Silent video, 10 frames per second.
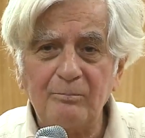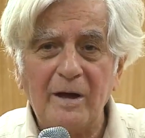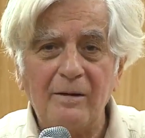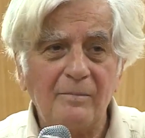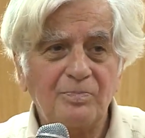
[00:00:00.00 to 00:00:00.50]

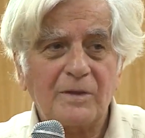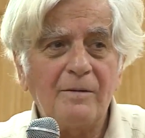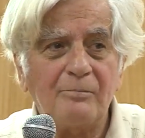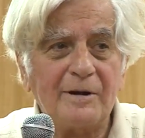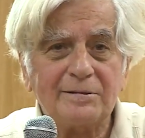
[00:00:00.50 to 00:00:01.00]
em,
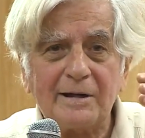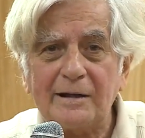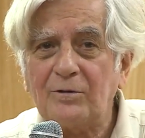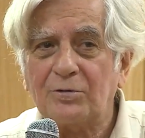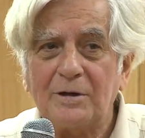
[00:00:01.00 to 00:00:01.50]

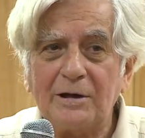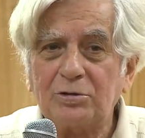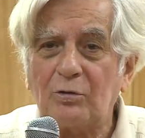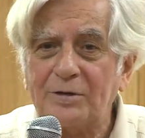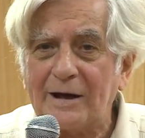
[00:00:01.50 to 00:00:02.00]
empresarios de
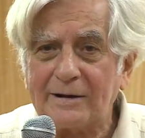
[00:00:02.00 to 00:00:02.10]
esto o de